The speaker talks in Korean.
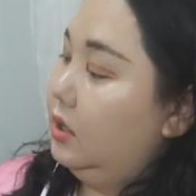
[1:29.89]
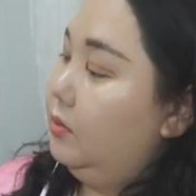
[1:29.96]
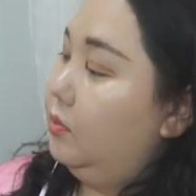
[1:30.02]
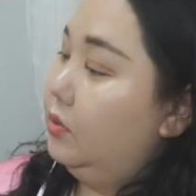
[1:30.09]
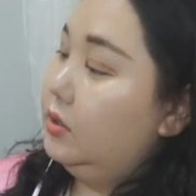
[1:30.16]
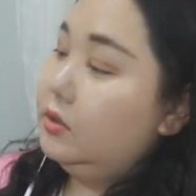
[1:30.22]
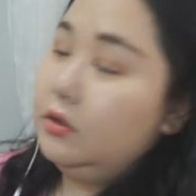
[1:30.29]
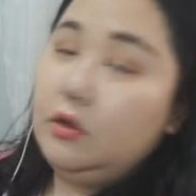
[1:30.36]

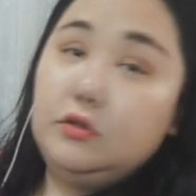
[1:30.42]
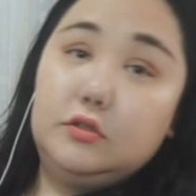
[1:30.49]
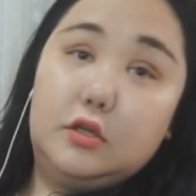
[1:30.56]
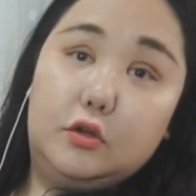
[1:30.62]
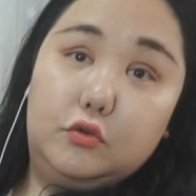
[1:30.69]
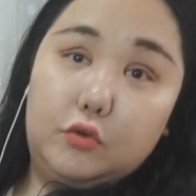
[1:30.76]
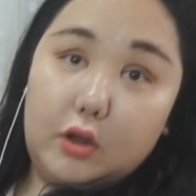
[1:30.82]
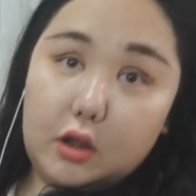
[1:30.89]
일본에서
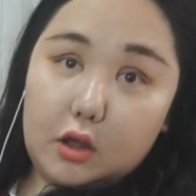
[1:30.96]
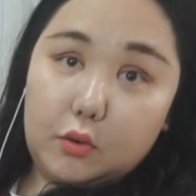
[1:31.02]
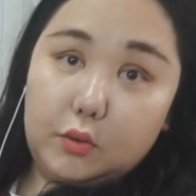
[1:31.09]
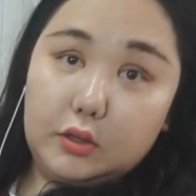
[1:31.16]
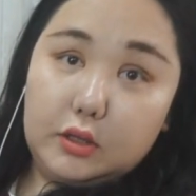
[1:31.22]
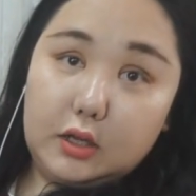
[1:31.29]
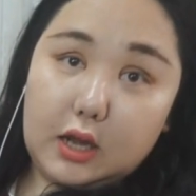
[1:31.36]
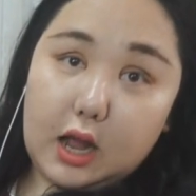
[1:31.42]
현재
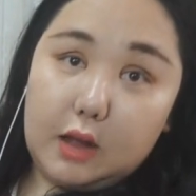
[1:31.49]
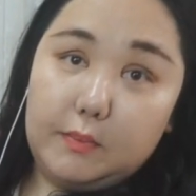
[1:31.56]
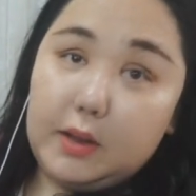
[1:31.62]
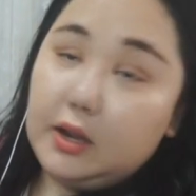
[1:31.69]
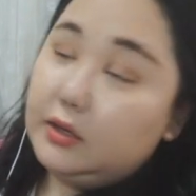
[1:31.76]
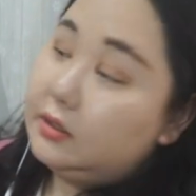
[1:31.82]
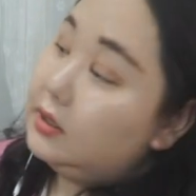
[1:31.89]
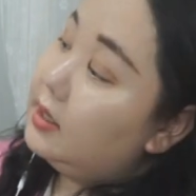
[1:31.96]
유행하고 있는
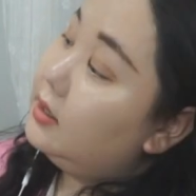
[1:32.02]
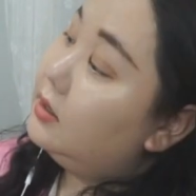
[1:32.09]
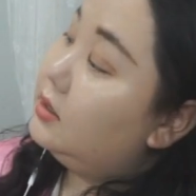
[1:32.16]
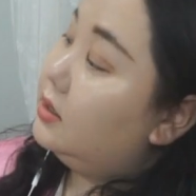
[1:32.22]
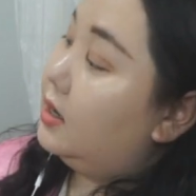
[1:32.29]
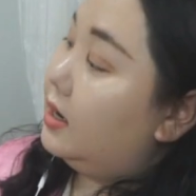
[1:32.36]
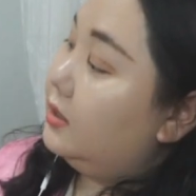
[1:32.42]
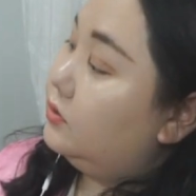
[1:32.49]
가방의
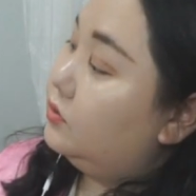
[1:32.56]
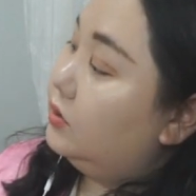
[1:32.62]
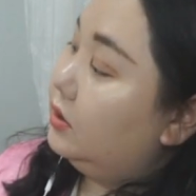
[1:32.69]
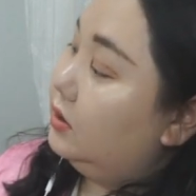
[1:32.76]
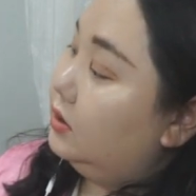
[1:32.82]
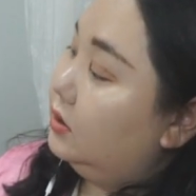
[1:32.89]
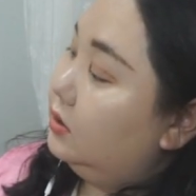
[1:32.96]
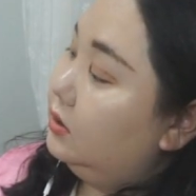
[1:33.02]
트렌드를 알 수
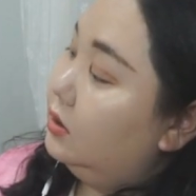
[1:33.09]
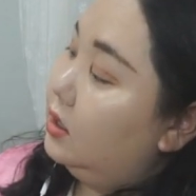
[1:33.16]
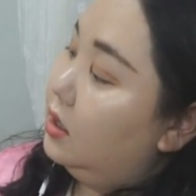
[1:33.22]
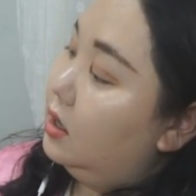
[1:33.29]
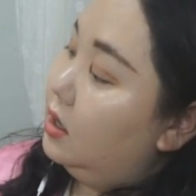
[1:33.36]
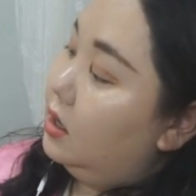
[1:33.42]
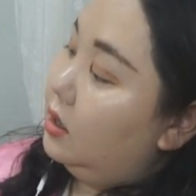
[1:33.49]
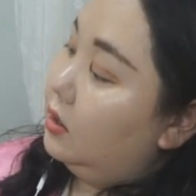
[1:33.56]
있는
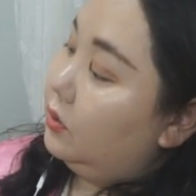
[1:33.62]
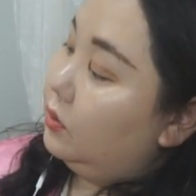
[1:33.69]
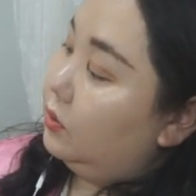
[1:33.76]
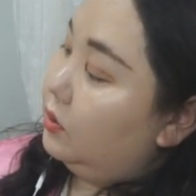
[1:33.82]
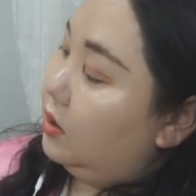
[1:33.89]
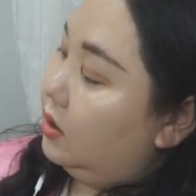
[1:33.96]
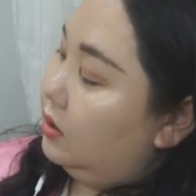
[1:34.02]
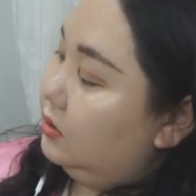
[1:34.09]

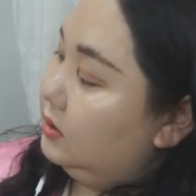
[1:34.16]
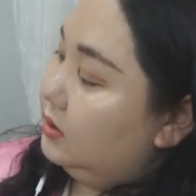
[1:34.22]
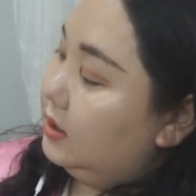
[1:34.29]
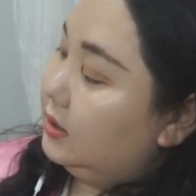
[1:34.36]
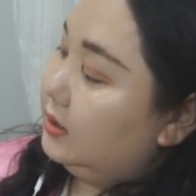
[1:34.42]
요런